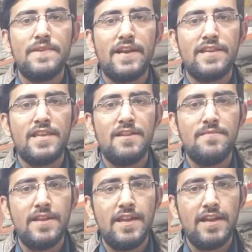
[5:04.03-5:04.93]

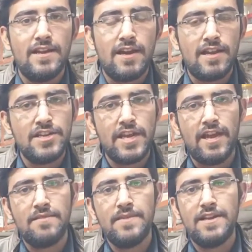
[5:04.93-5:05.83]
पाकिस्तान में हर
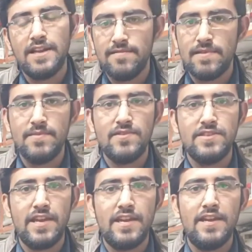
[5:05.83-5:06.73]
शहर में डिलीवर भी
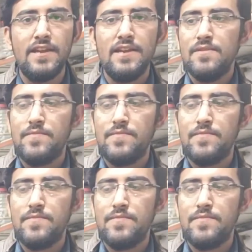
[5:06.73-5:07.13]
हो जाएगी